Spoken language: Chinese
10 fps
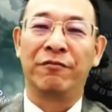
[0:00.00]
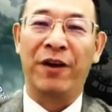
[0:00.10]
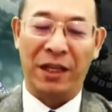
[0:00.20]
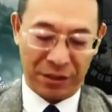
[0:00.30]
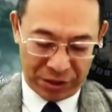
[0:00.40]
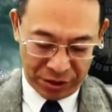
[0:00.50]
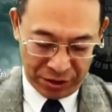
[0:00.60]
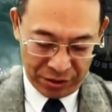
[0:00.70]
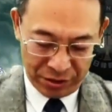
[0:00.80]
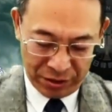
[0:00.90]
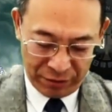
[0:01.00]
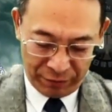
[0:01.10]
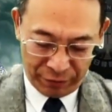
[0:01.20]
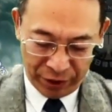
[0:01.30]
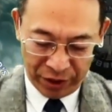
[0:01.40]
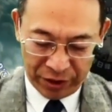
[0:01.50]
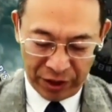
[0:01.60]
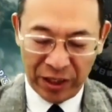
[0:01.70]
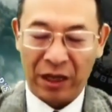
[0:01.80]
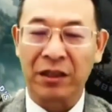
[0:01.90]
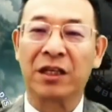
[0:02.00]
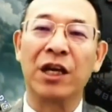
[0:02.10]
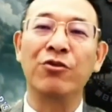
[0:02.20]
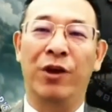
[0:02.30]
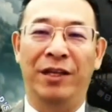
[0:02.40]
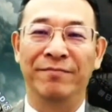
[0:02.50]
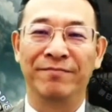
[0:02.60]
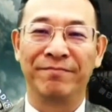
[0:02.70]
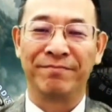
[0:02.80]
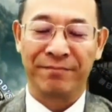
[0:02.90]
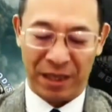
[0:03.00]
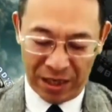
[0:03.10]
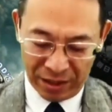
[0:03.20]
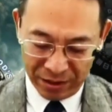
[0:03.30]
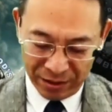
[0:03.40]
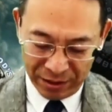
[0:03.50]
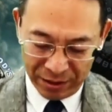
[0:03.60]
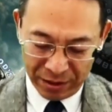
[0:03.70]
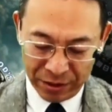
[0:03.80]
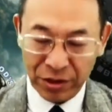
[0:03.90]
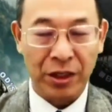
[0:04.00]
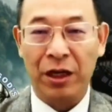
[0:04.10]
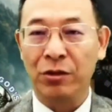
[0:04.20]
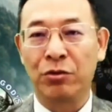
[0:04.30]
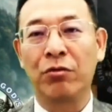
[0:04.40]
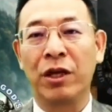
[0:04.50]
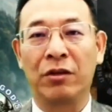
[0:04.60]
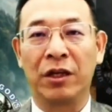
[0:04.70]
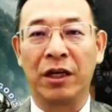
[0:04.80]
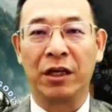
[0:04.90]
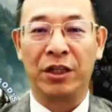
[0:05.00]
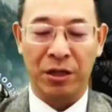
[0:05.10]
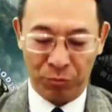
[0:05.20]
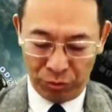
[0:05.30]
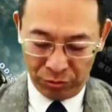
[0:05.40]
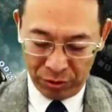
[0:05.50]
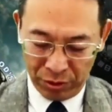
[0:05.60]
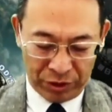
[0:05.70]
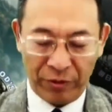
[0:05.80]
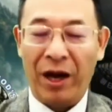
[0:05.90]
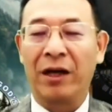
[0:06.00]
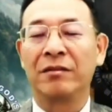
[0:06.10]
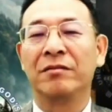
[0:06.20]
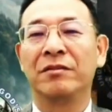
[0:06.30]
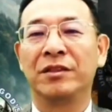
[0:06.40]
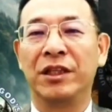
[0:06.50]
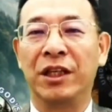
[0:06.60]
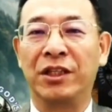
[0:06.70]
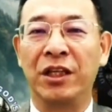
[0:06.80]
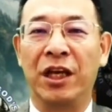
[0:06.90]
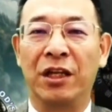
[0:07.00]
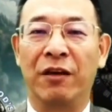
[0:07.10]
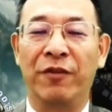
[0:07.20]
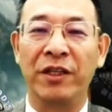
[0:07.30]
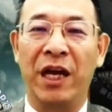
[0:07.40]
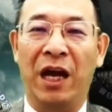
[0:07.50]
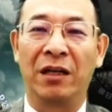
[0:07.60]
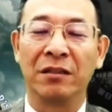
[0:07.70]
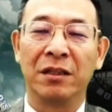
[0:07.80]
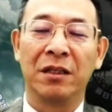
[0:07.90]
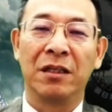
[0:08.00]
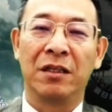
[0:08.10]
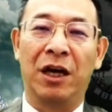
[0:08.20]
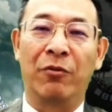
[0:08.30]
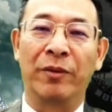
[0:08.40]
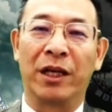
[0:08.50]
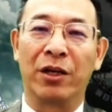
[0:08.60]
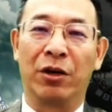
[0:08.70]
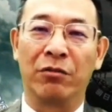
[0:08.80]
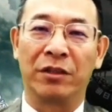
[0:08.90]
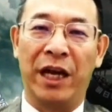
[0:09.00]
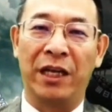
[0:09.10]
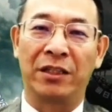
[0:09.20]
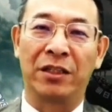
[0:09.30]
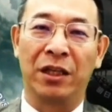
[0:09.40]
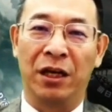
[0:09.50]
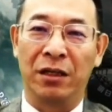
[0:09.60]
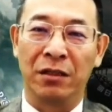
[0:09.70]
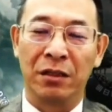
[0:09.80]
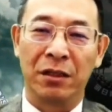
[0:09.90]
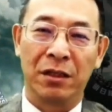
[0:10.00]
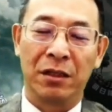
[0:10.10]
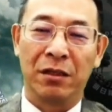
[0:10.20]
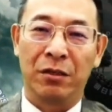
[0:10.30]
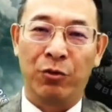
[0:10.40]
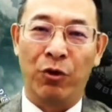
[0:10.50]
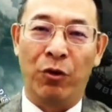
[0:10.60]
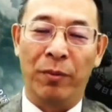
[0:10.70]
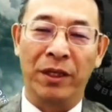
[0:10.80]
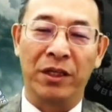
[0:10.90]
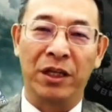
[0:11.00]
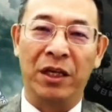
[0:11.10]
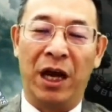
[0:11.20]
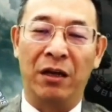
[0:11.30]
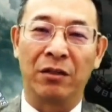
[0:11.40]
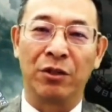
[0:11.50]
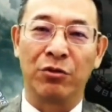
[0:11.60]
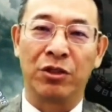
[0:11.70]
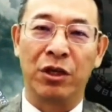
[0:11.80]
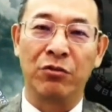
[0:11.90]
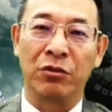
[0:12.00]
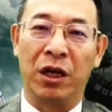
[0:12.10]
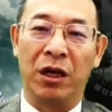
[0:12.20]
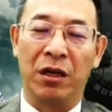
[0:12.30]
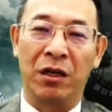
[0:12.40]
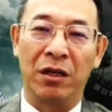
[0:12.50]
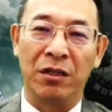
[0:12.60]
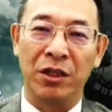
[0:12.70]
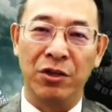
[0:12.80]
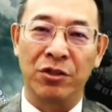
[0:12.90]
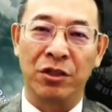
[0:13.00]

反思福音信仰的根源啊，这是一个很重要的一个题目。我希望借着今天的分享，让我们能够再一次的。对我们的信仰有深入的认